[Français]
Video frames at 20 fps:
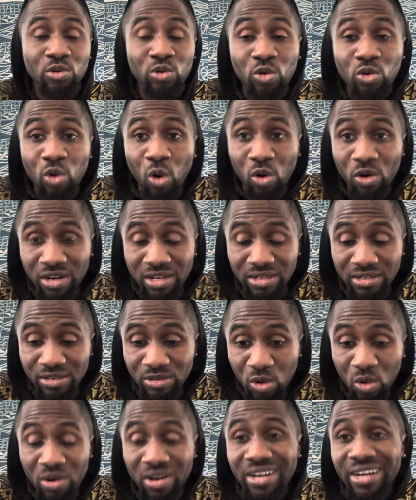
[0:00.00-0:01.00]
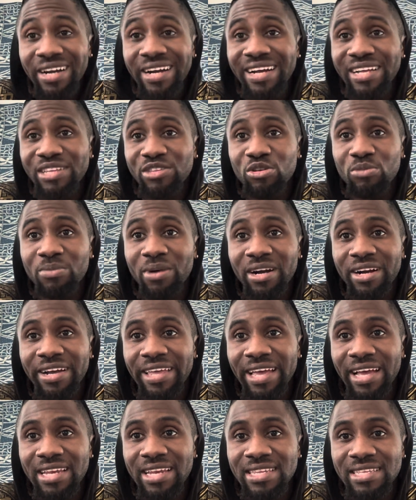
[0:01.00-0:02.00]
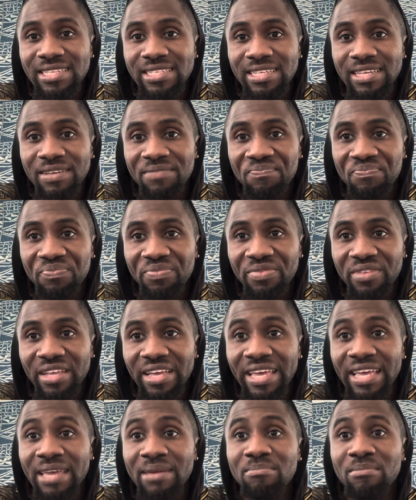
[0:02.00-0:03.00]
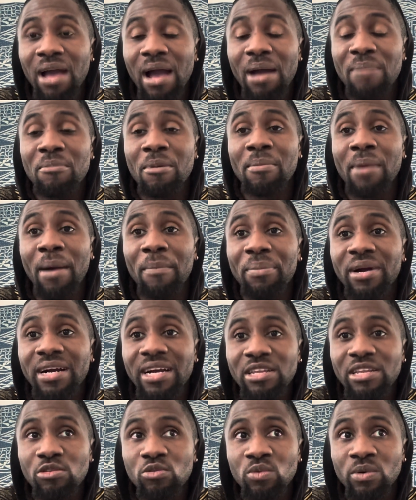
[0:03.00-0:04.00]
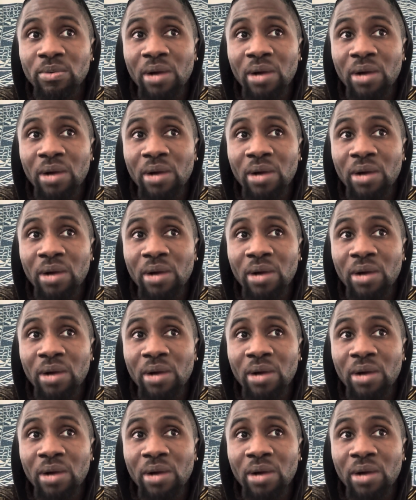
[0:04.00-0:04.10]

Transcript: conclure concrètement réalisé Et même après nous,